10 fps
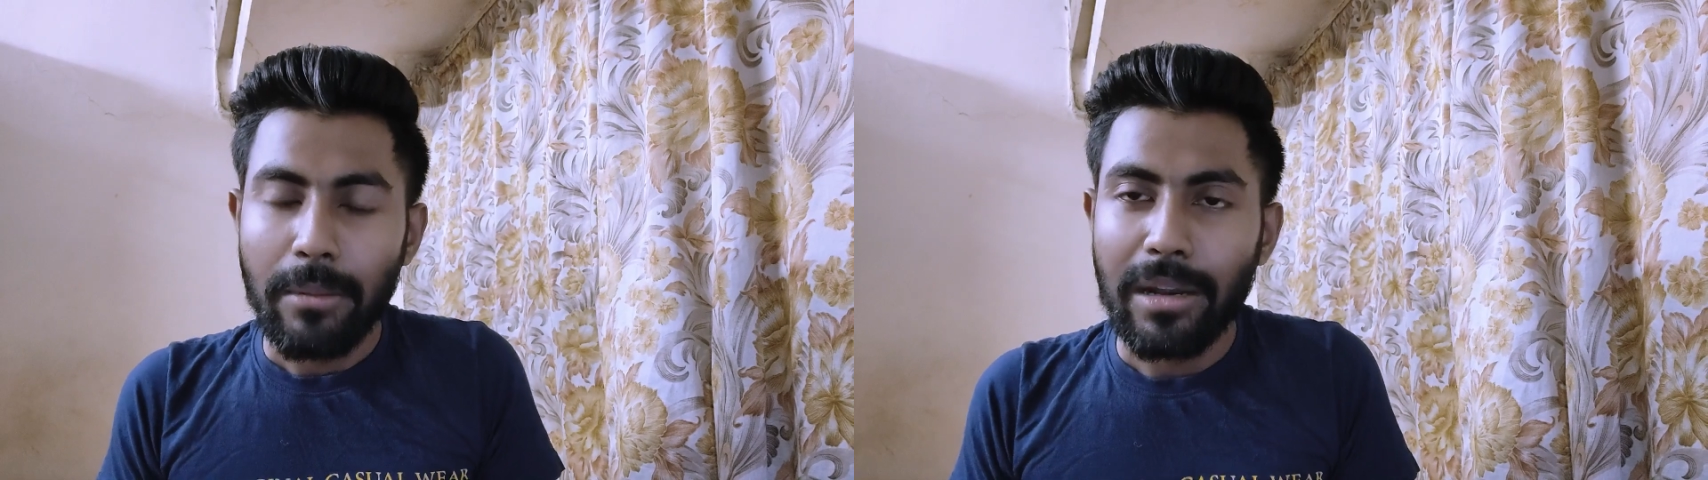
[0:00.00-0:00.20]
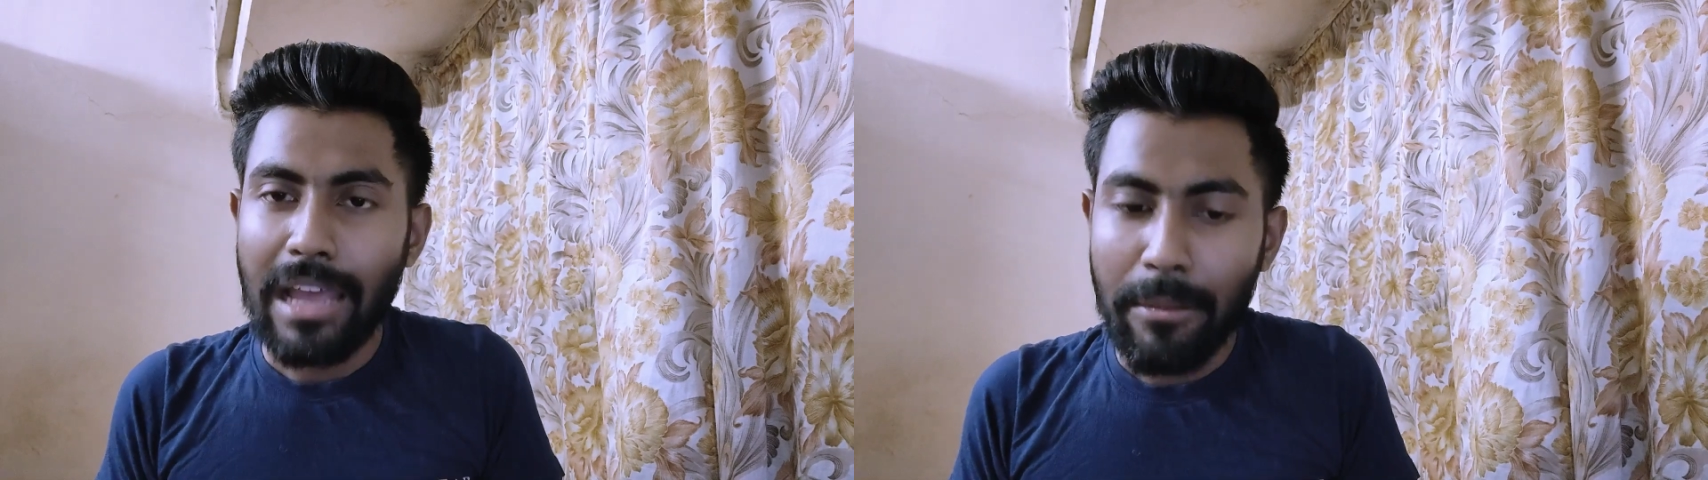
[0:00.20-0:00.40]

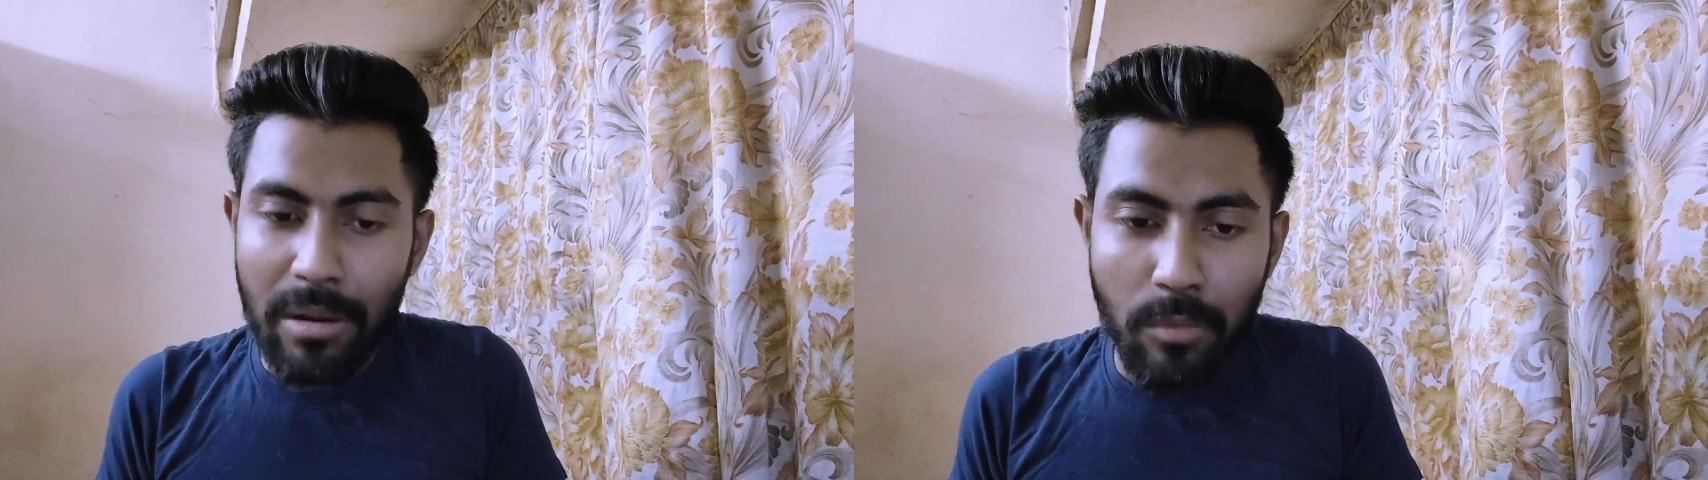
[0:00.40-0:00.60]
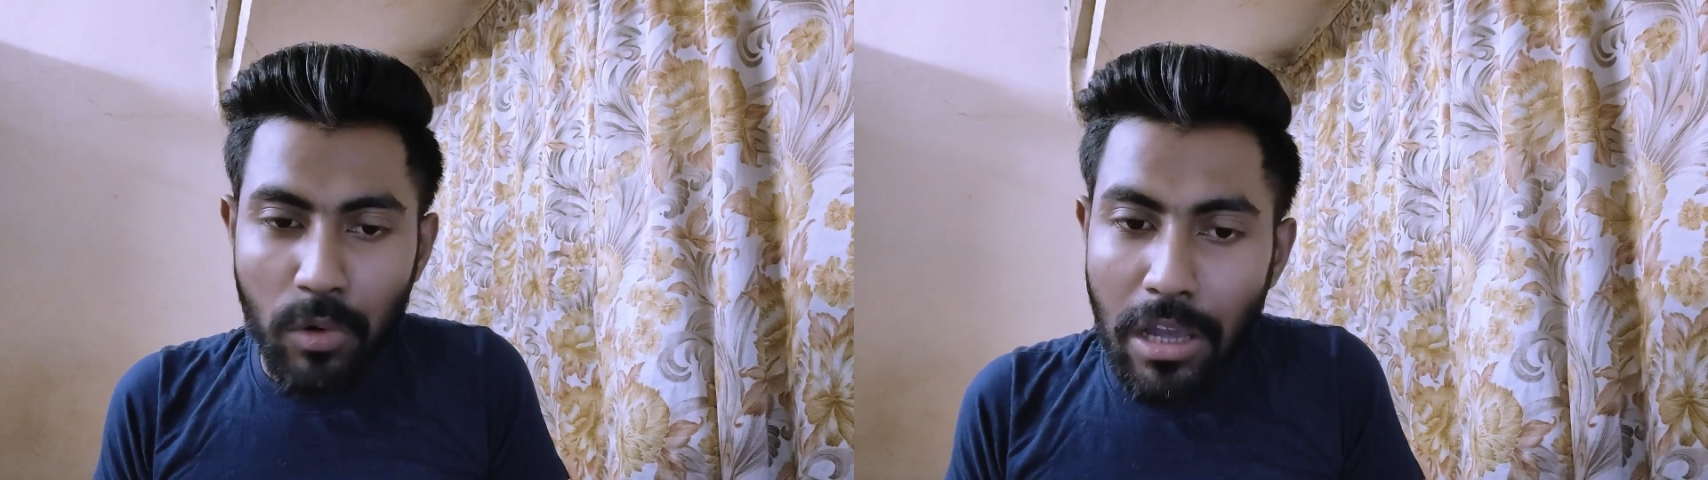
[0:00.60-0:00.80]
মানে
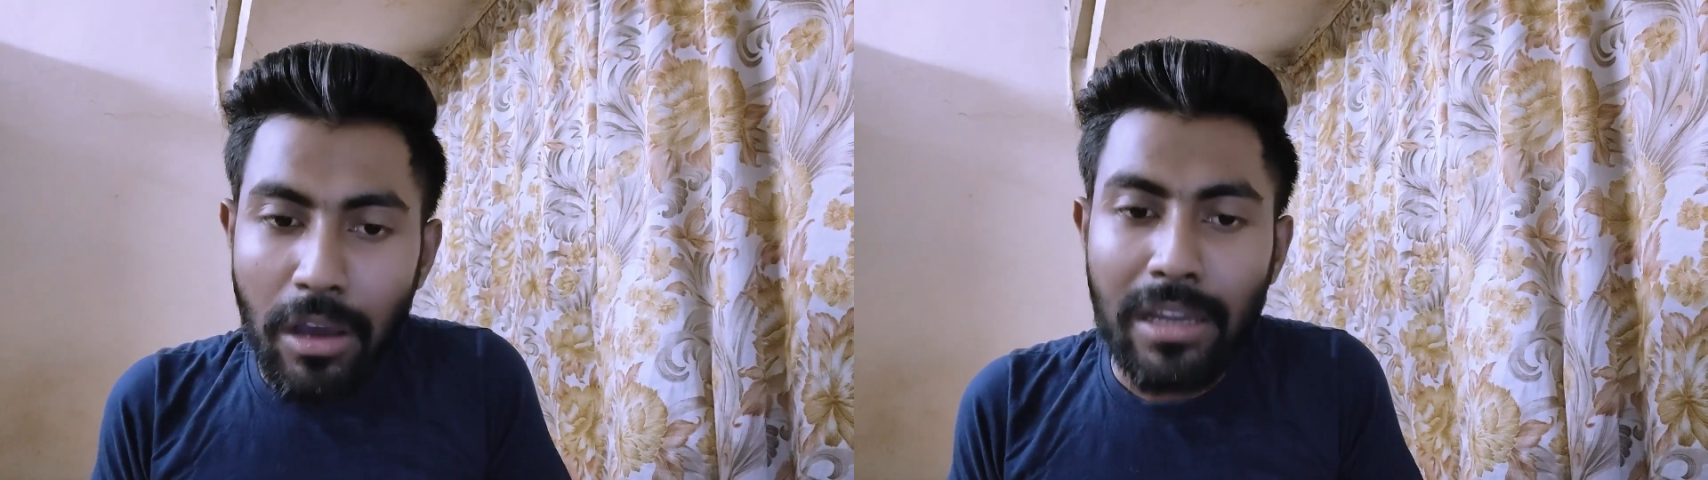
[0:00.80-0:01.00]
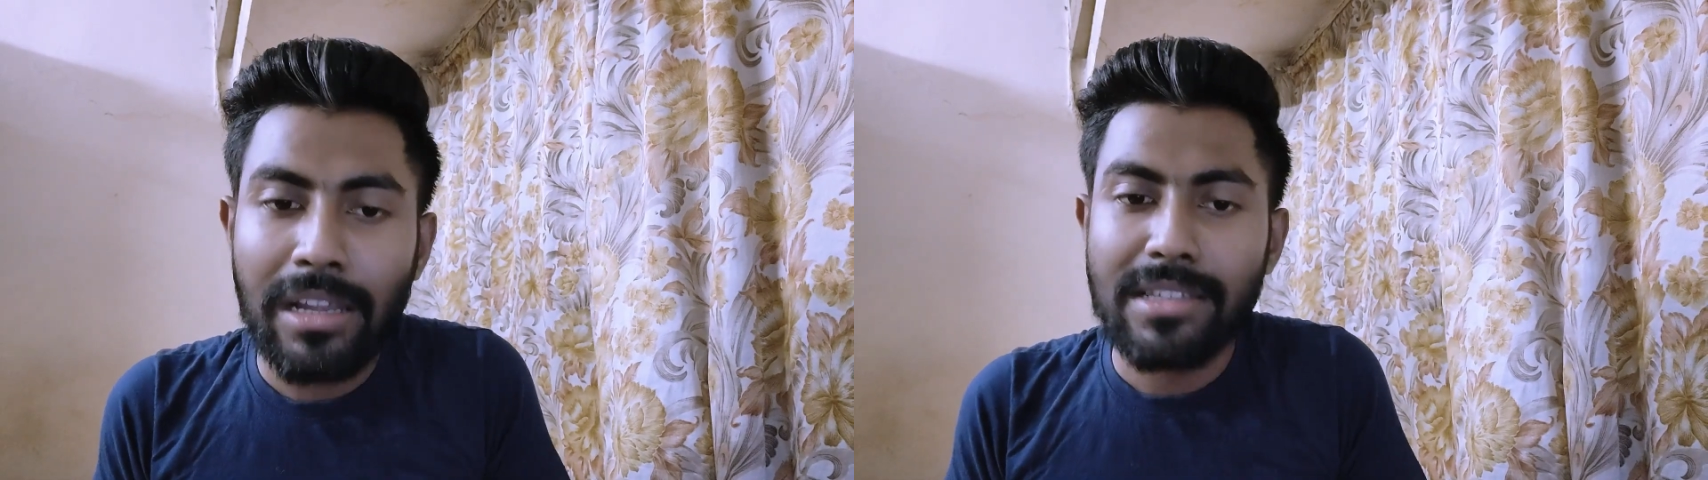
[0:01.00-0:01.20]
আমার মনে
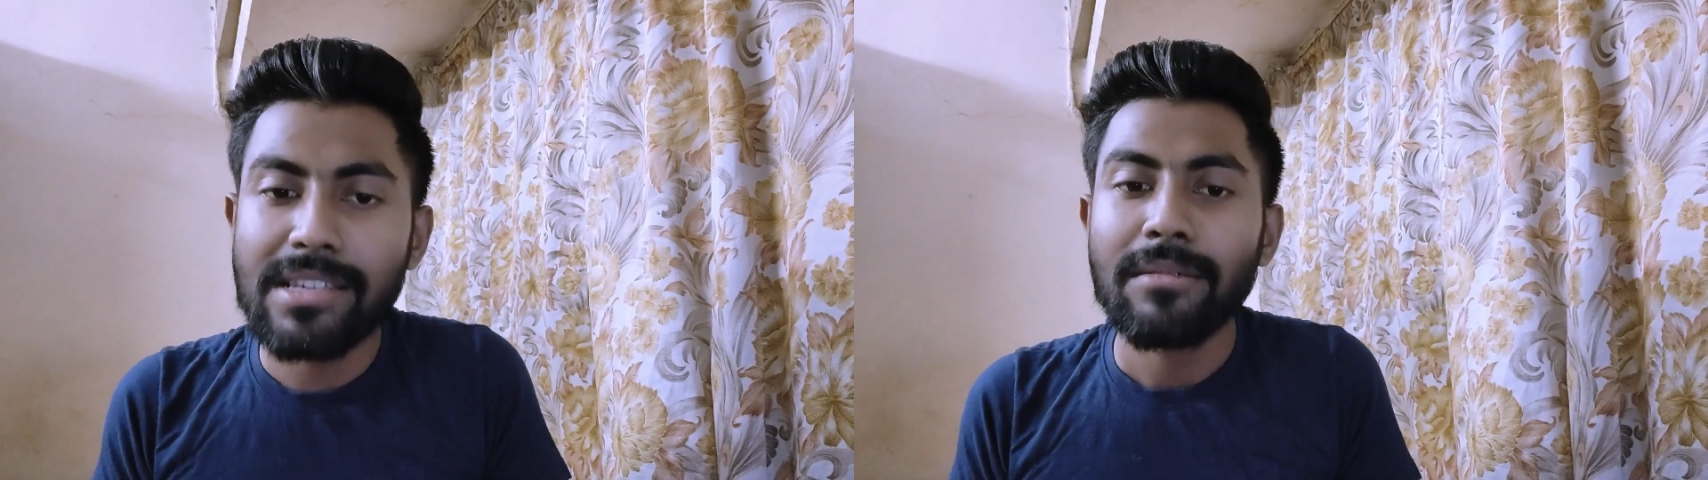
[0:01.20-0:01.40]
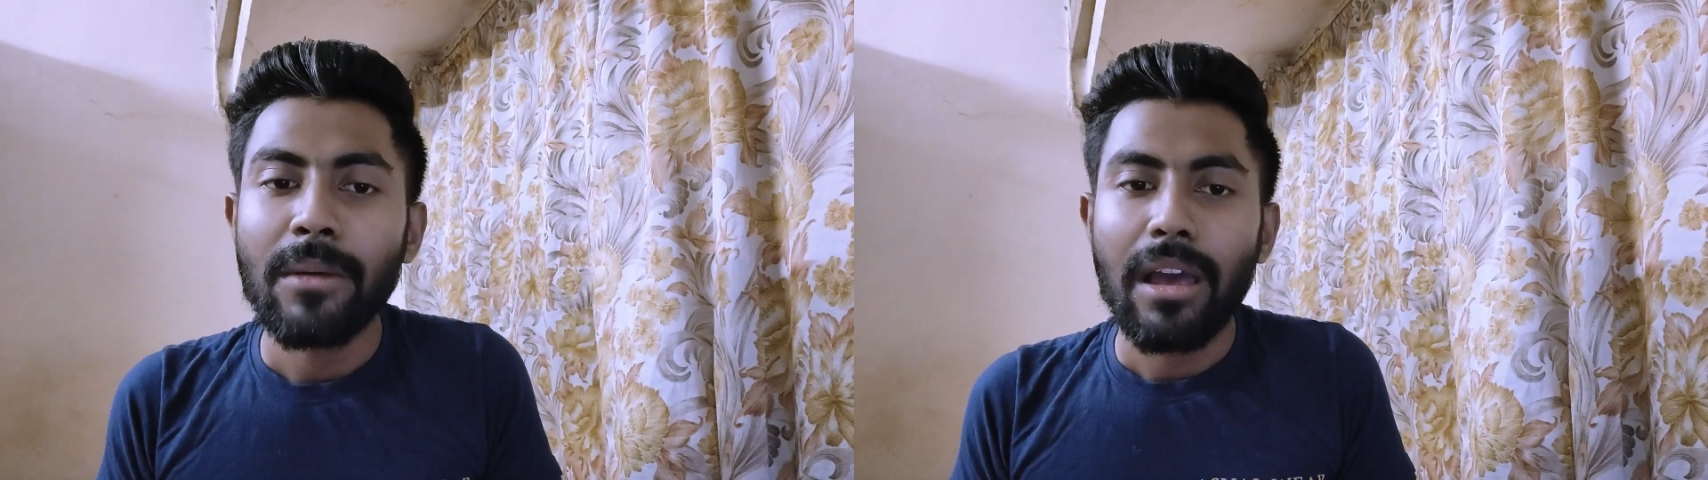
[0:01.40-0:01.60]
হয় না যে